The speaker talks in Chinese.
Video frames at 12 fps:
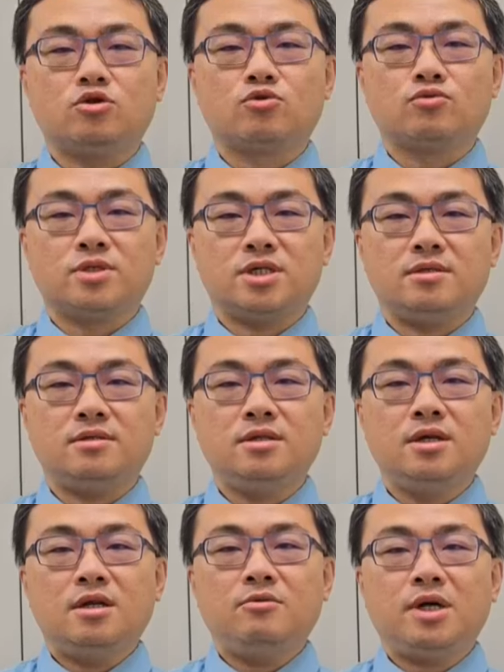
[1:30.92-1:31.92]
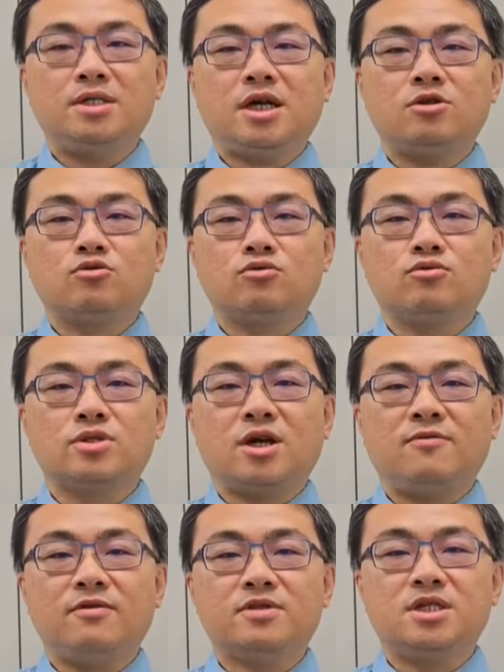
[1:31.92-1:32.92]
救助金。另外，家属如
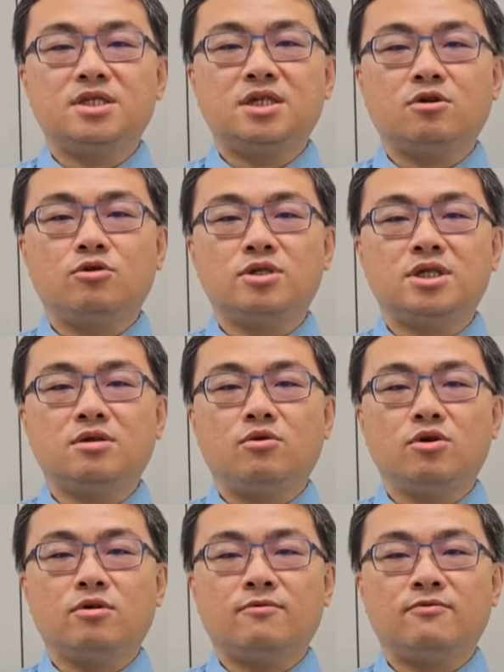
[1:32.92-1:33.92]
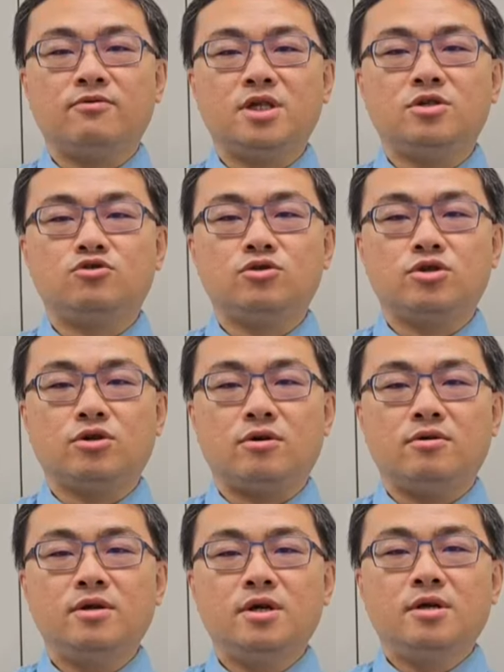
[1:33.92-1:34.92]
遭逢经济困境或有福利需求，
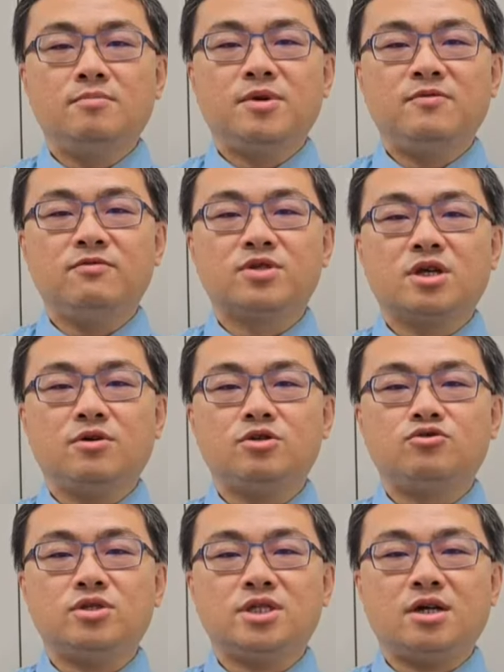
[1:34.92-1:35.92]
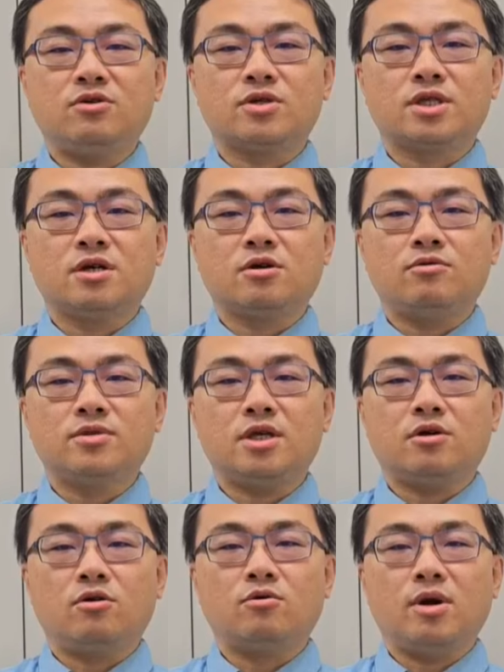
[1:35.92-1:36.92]
本府社会局将由社工
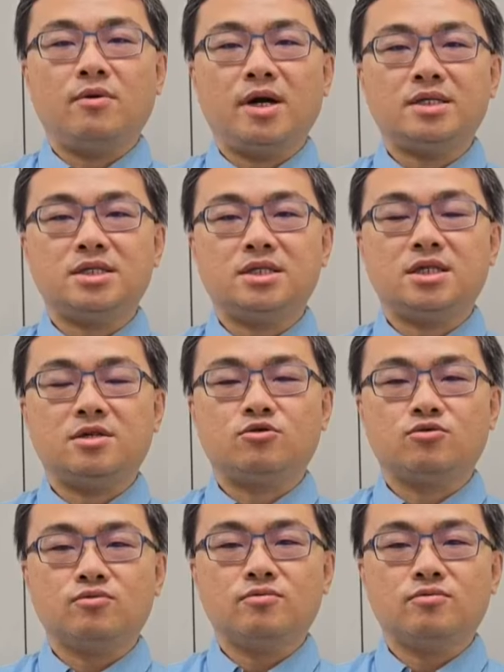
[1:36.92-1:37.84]
提供关怀及协助。